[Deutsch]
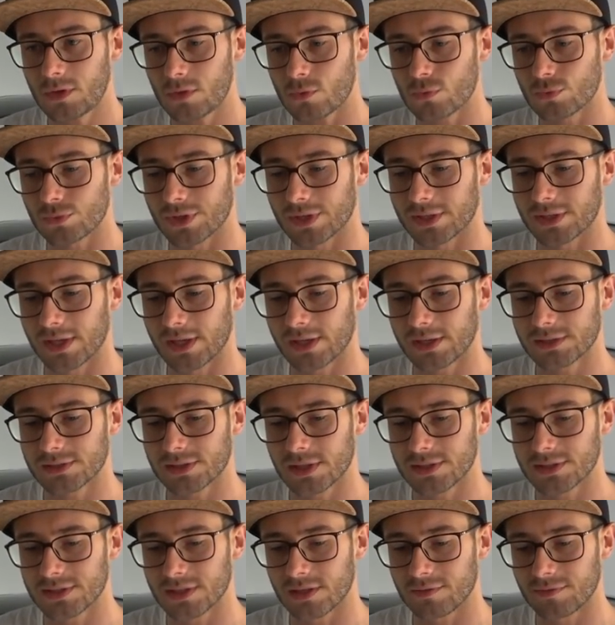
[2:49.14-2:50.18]
und erkläre das
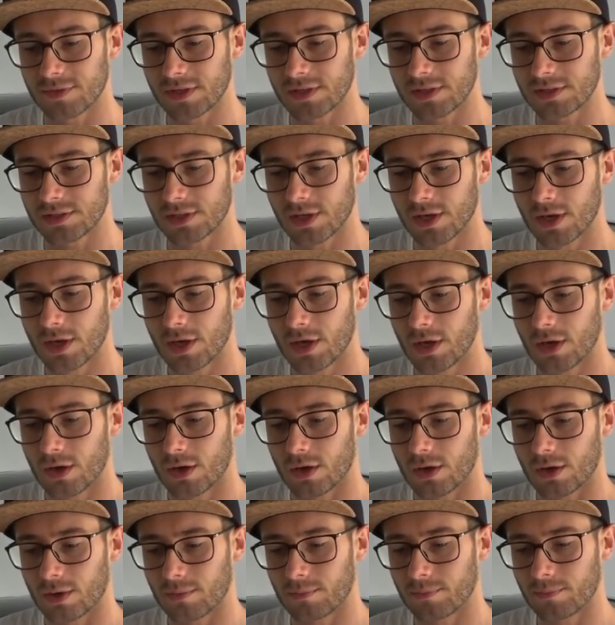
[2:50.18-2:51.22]
Ganze ein wenig.
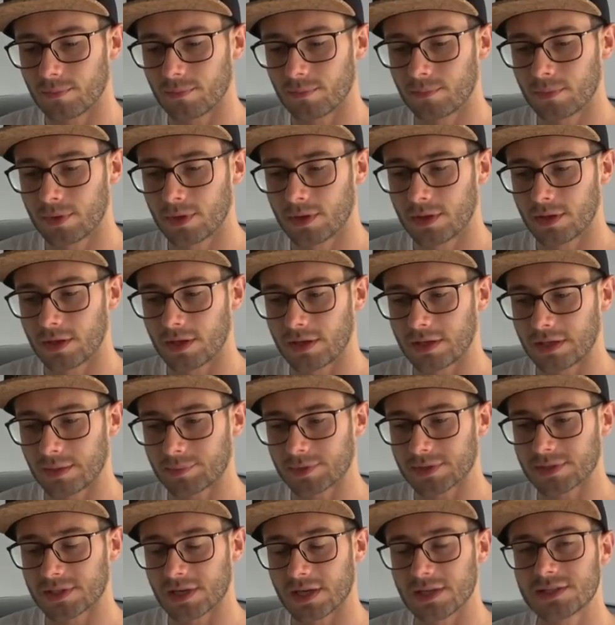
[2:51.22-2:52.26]
Ähm, ich habe
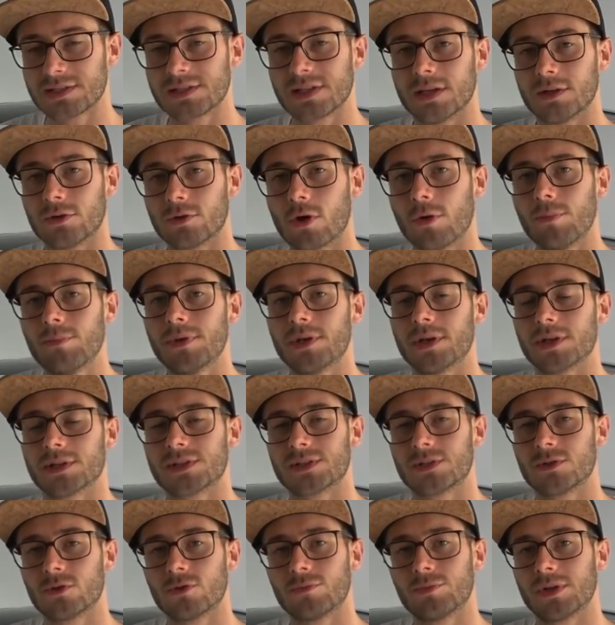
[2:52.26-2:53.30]
das Ganze in
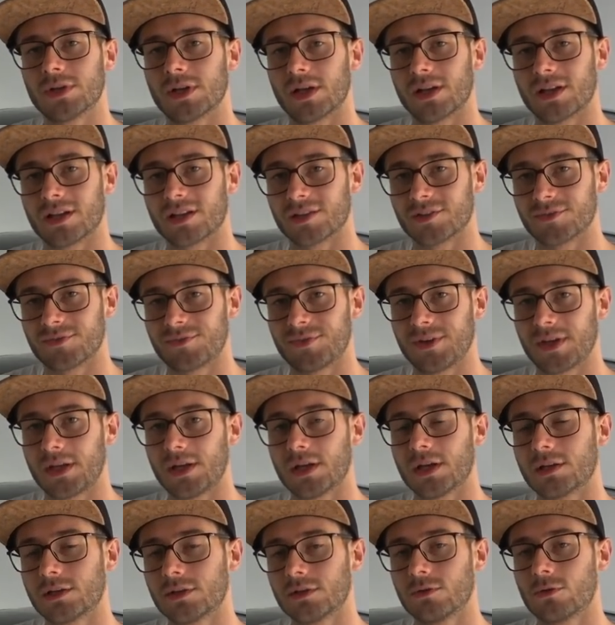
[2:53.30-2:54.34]
Kombination mit einer
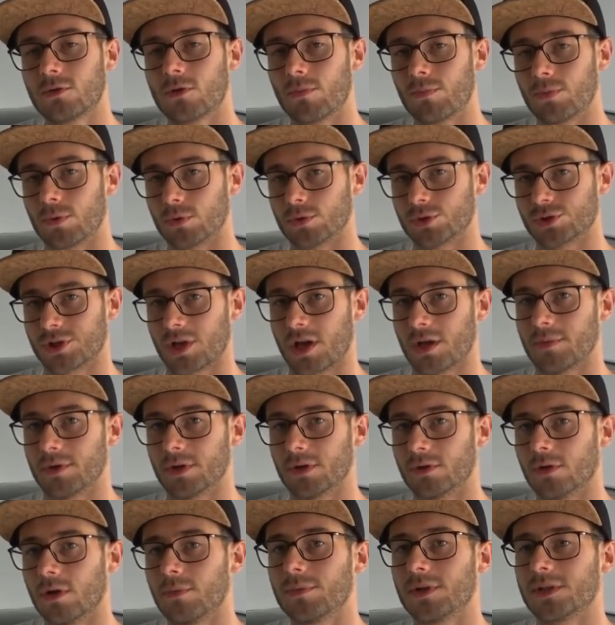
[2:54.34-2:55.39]
gefederten Kupplungsscheibe
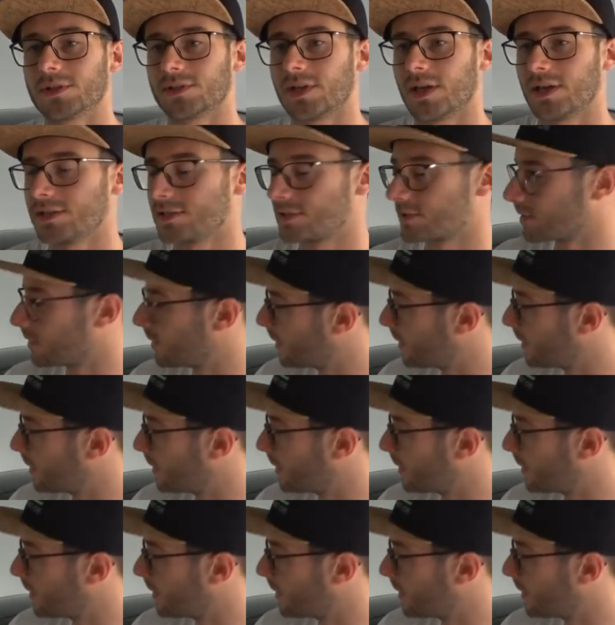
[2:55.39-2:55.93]
genommen. Das heißt,